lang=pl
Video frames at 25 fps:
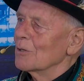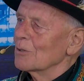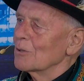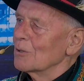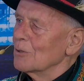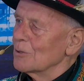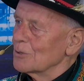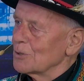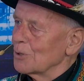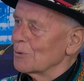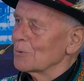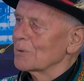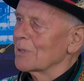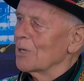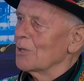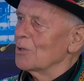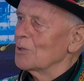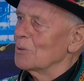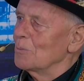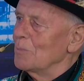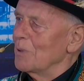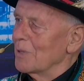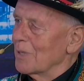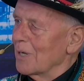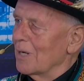gorzołka
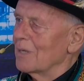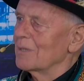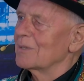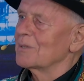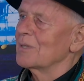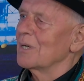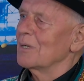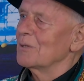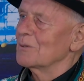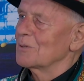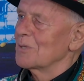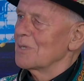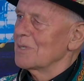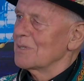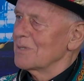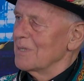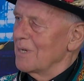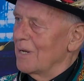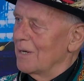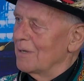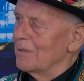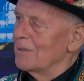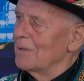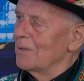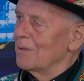odbiera
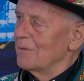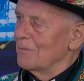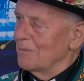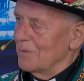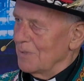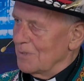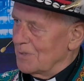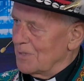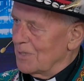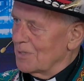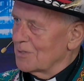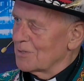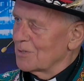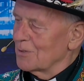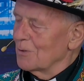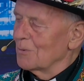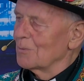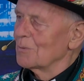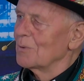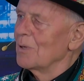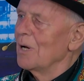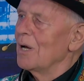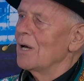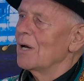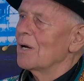tężyznę
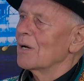fizyczną,